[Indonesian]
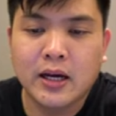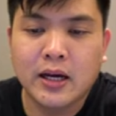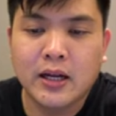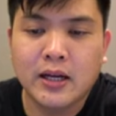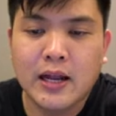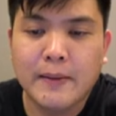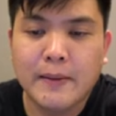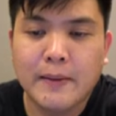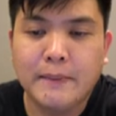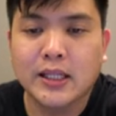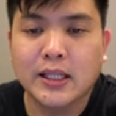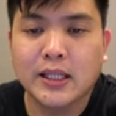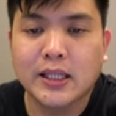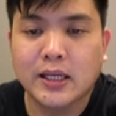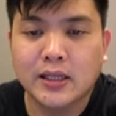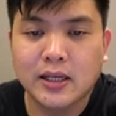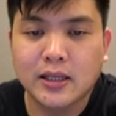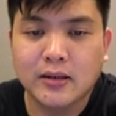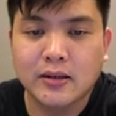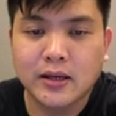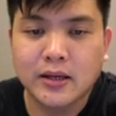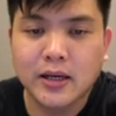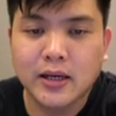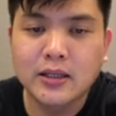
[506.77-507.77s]
uh, dapatin
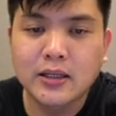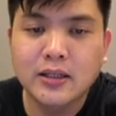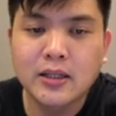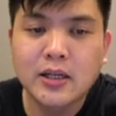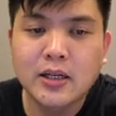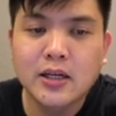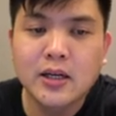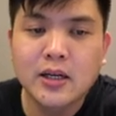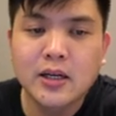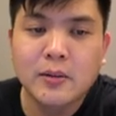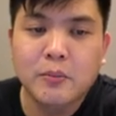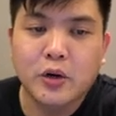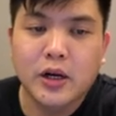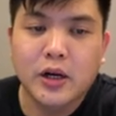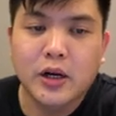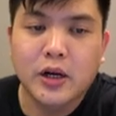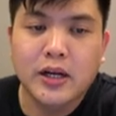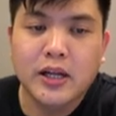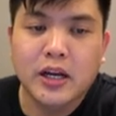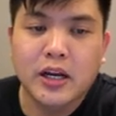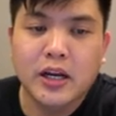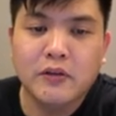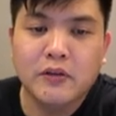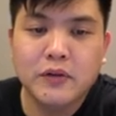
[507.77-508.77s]
gitu ya
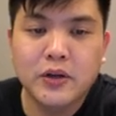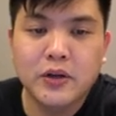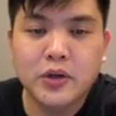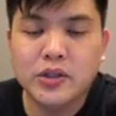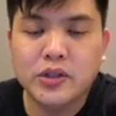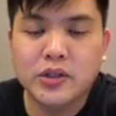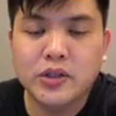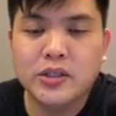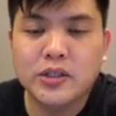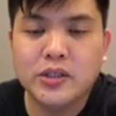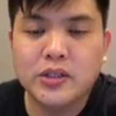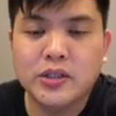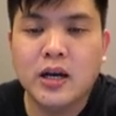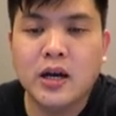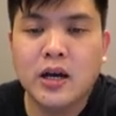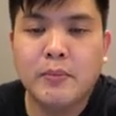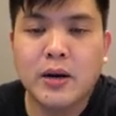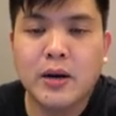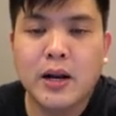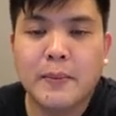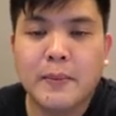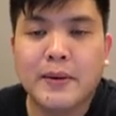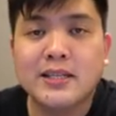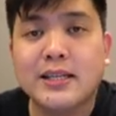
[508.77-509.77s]
mulai dari viewsnya
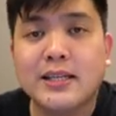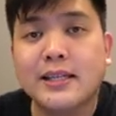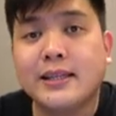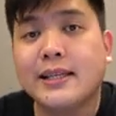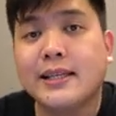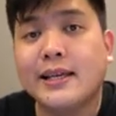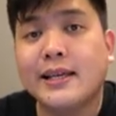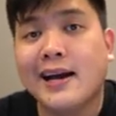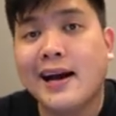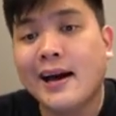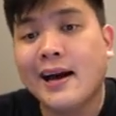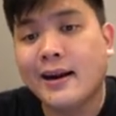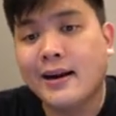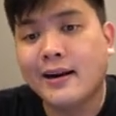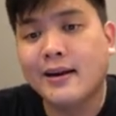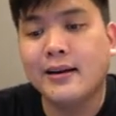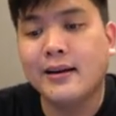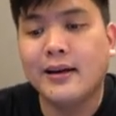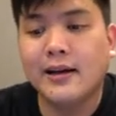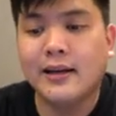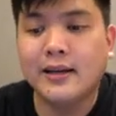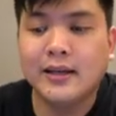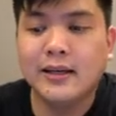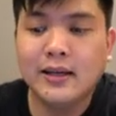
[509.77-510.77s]
berapa CTR
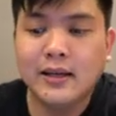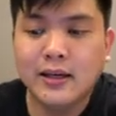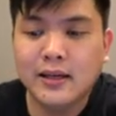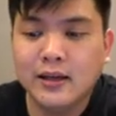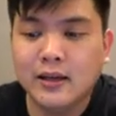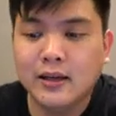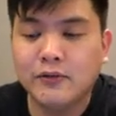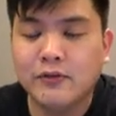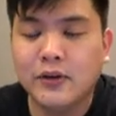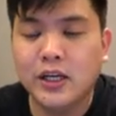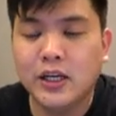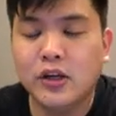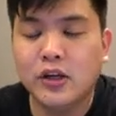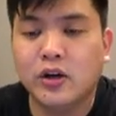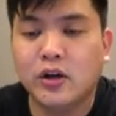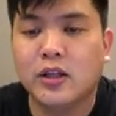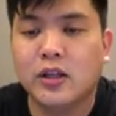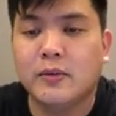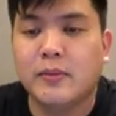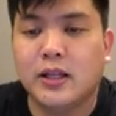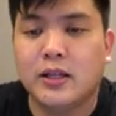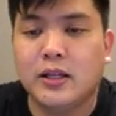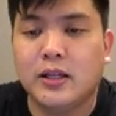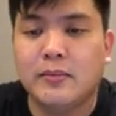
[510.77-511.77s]
dari video
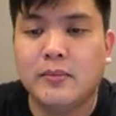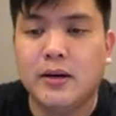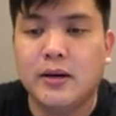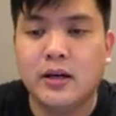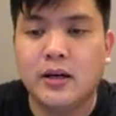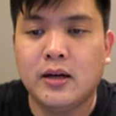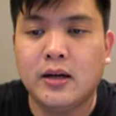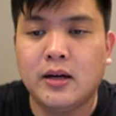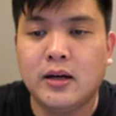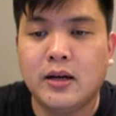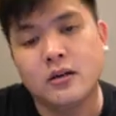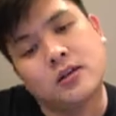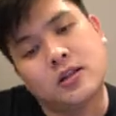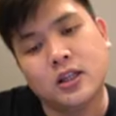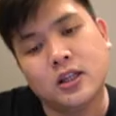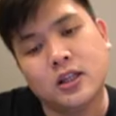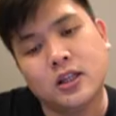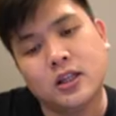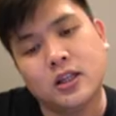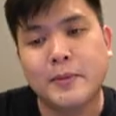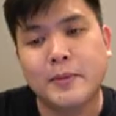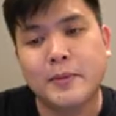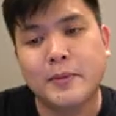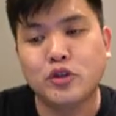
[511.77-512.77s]
teman-teman
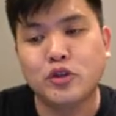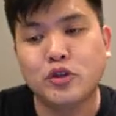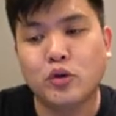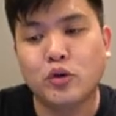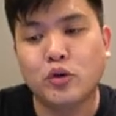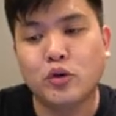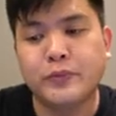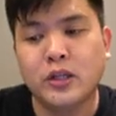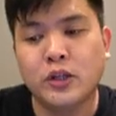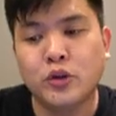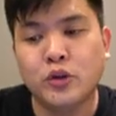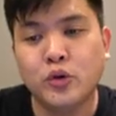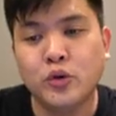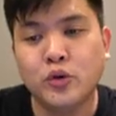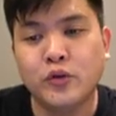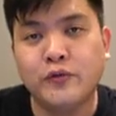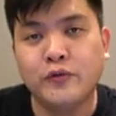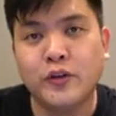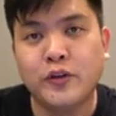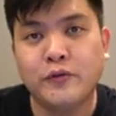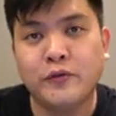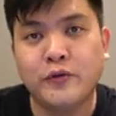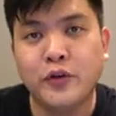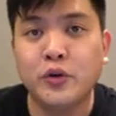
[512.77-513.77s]
termasuk the
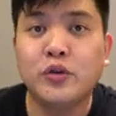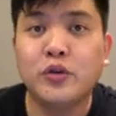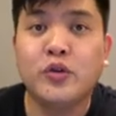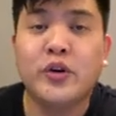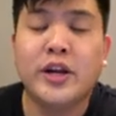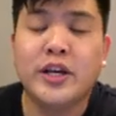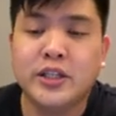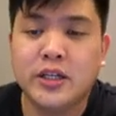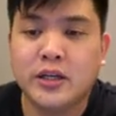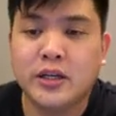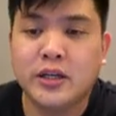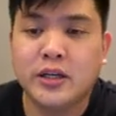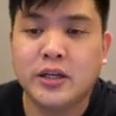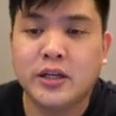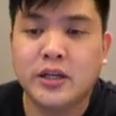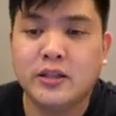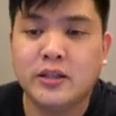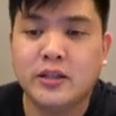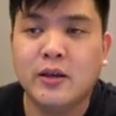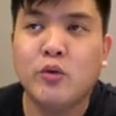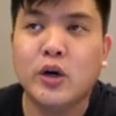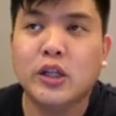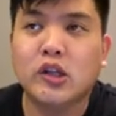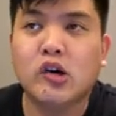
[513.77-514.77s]
view duration
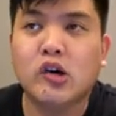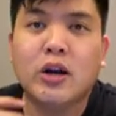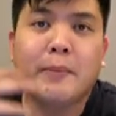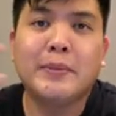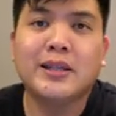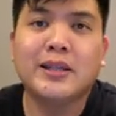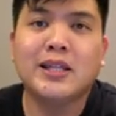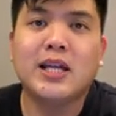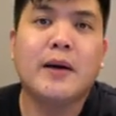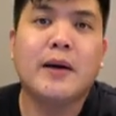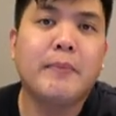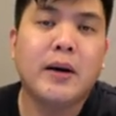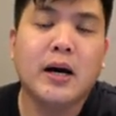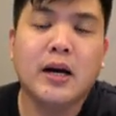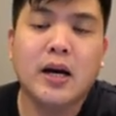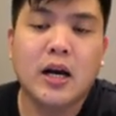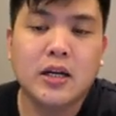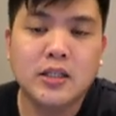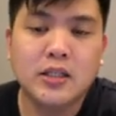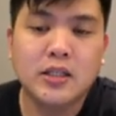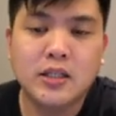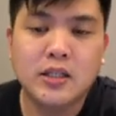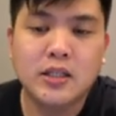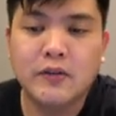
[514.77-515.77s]
jadi buat orang betah apa
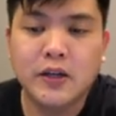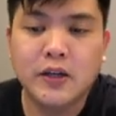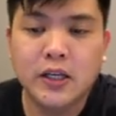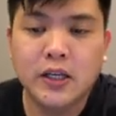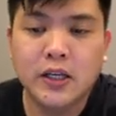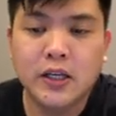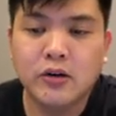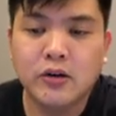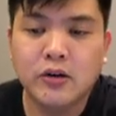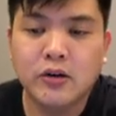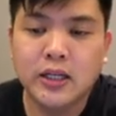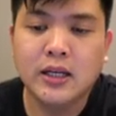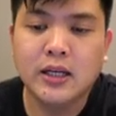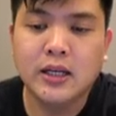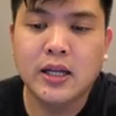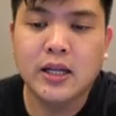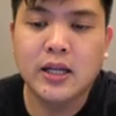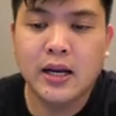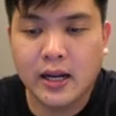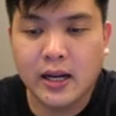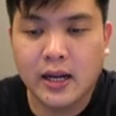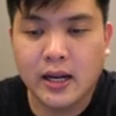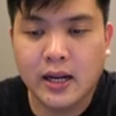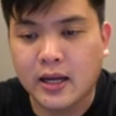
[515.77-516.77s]
enggak sih video ini
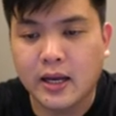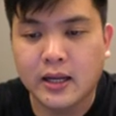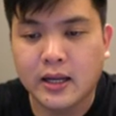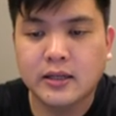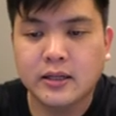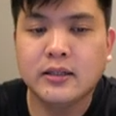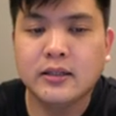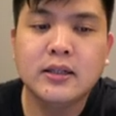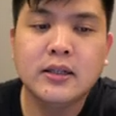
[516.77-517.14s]
dan lain-lain